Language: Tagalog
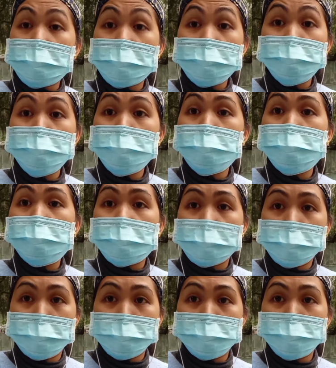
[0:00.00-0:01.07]
katulong ang
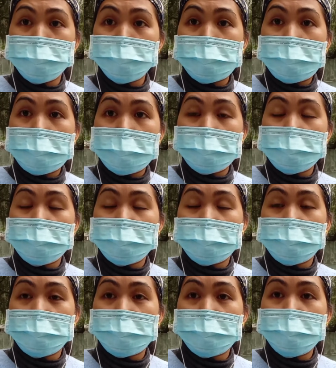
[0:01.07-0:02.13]
iyong mahal
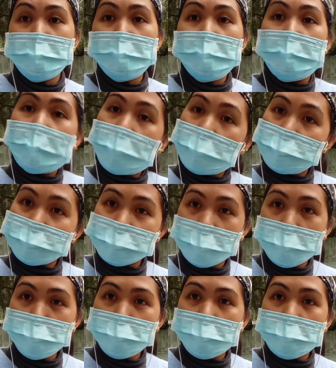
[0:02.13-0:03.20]
na
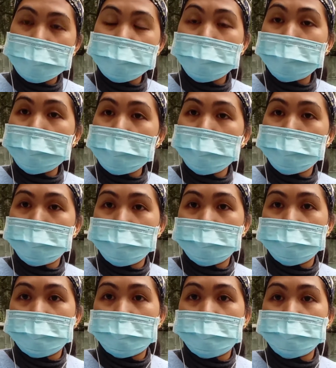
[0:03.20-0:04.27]
asawa sa
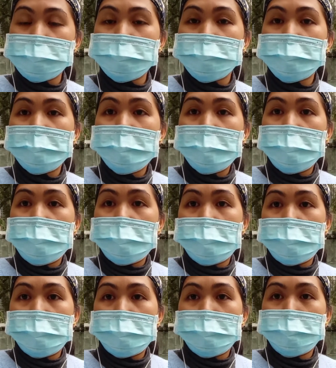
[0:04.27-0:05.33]
Pilipinas
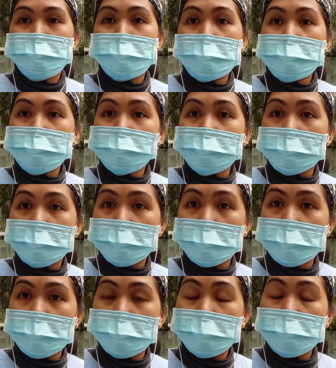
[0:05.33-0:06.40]
um, para
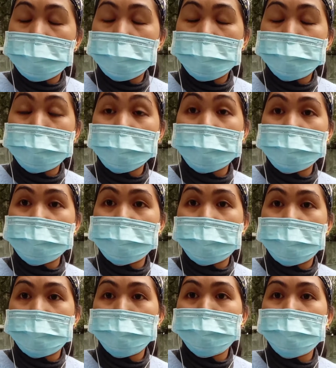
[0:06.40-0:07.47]
sa
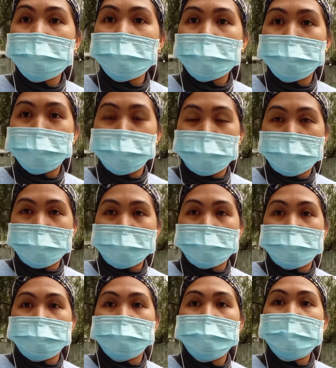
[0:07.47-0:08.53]
magandang
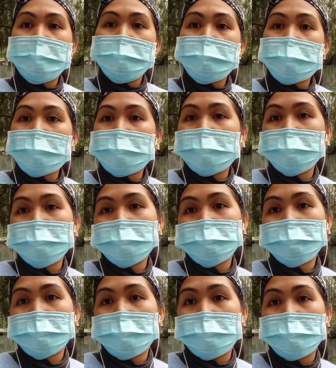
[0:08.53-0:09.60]
pangkabuhayan na kahit
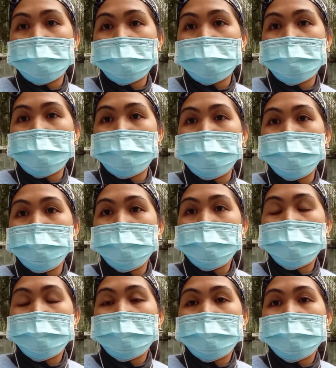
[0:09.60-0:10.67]
um,
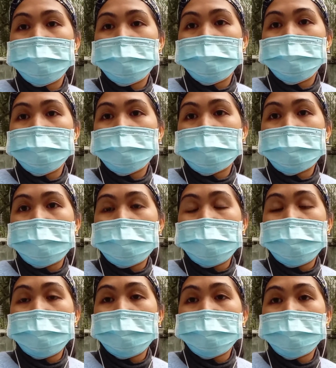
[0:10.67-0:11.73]
na
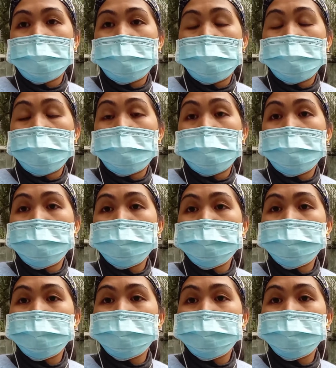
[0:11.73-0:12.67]
kahit um,